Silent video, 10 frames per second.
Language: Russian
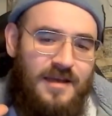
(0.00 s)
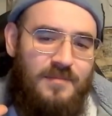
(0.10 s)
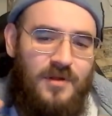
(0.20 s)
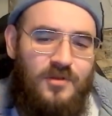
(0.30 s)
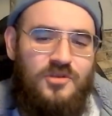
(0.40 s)

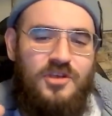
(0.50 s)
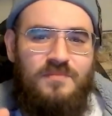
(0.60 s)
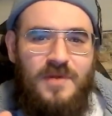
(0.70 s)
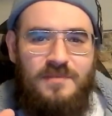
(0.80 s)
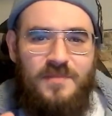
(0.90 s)
получить
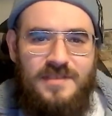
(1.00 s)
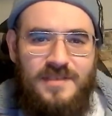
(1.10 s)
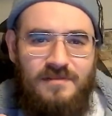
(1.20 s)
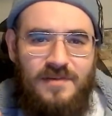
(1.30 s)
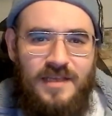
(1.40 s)
мои
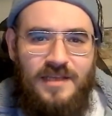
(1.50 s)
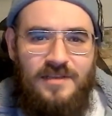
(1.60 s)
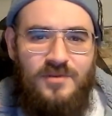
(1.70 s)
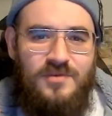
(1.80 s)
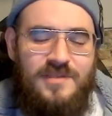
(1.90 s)
поздравления,
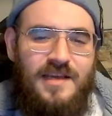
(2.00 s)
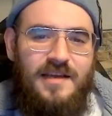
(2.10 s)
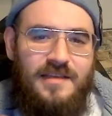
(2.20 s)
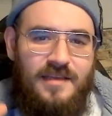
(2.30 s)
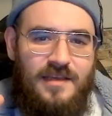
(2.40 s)
друзья,
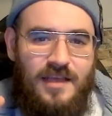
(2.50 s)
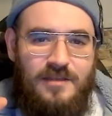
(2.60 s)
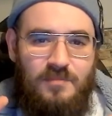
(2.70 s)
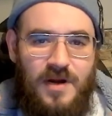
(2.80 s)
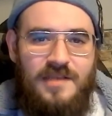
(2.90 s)
и
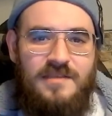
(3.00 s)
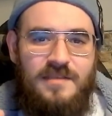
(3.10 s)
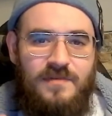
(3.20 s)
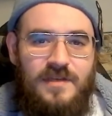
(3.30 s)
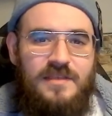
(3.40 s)

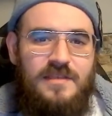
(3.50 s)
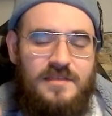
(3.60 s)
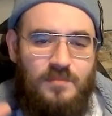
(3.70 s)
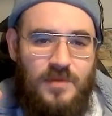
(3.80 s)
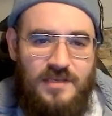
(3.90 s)
отпраздновать
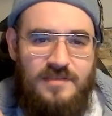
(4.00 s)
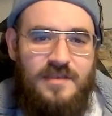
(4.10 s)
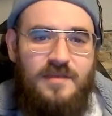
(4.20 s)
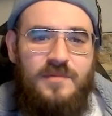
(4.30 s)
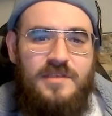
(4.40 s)
с
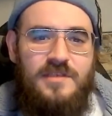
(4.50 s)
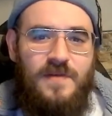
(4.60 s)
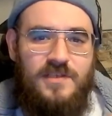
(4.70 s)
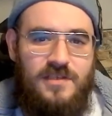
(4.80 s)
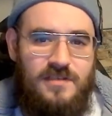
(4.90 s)
близкими, с
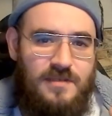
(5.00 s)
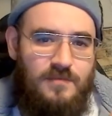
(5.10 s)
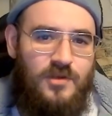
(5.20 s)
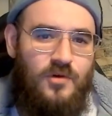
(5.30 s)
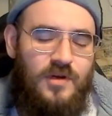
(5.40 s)
вашей
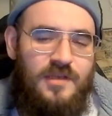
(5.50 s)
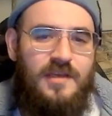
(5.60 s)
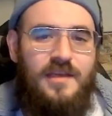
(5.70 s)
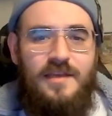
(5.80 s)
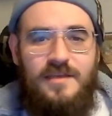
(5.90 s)
семьей,
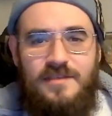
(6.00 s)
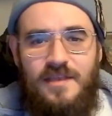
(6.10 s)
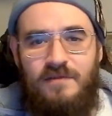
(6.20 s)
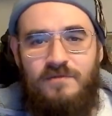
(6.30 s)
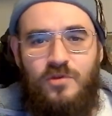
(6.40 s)
с
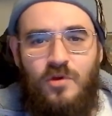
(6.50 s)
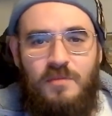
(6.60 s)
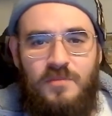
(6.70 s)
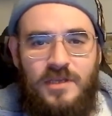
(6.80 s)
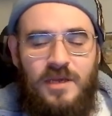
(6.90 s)
кем вы только
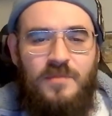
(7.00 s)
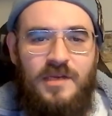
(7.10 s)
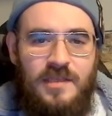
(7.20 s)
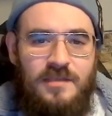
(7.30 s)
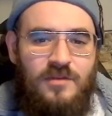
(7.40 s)
бы не
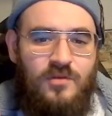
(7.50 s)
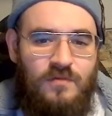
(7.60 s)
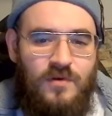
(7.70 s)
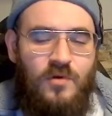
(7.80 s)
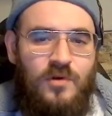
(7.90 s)
были на этот
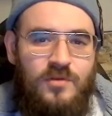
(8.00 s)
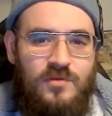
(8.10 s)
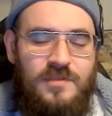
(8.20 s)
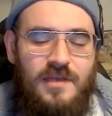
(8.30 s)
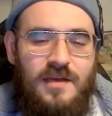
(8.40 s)
Новый год,
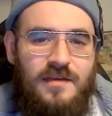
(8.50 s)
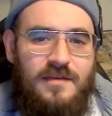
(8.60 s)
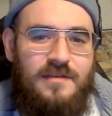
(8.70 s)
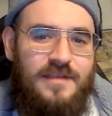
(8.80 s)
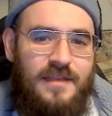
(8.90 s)

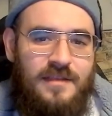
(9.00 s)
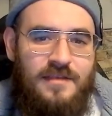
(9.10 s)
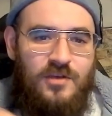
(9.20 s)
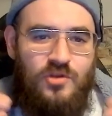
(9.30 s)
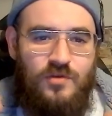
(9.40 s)
друзья. Я
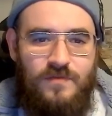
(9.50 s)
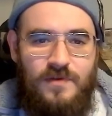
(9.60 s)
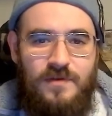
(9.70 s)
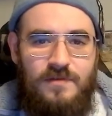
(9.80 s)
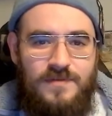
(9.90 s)
надеюсь, что
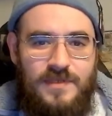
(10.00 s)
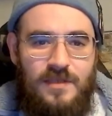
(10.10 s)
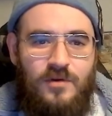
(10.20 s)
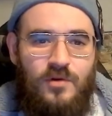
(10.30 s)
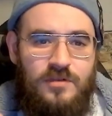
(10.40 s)
вы все
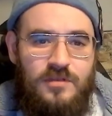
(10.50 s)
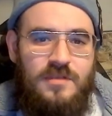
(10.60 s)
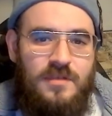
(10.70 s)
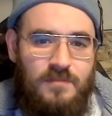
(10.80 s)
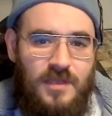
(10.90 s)
находитесь
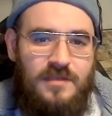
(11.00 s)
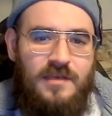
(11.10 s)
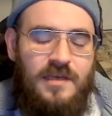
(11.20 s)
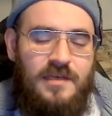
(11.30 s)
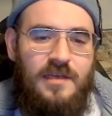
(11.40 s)
в
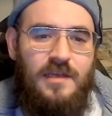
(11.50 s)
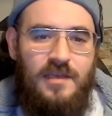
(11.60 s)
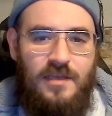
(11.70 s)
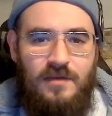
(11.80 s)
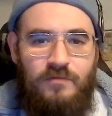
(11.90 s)
теплоте
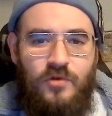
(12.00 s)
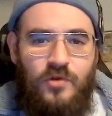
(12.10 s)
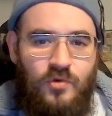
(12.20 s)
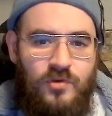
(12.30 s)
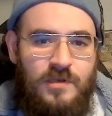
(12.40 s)
и в
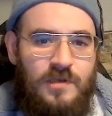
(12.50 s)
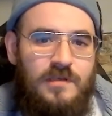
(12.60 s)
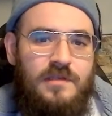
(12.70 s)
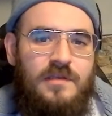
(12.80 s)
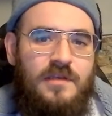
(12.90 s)

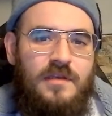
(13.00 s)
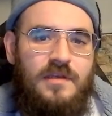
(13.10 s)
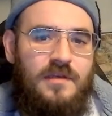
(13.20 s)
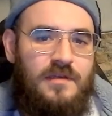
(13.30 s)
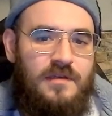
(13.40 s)
уюте,
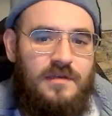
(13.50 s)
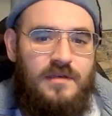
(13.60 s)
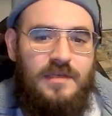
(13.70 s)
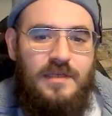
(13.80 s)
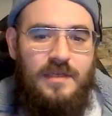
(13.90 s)

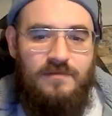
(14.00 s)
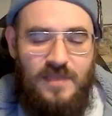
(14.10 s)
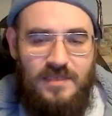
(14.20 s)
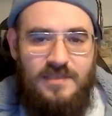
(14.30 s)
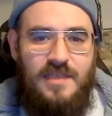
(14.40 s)
и, и в
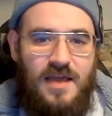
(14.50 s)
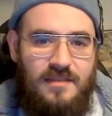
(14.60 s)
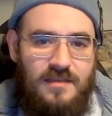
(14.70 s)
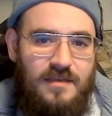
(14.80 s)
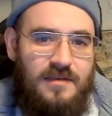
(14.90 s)

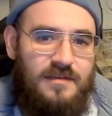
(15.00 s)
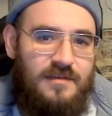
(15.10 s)
достатке.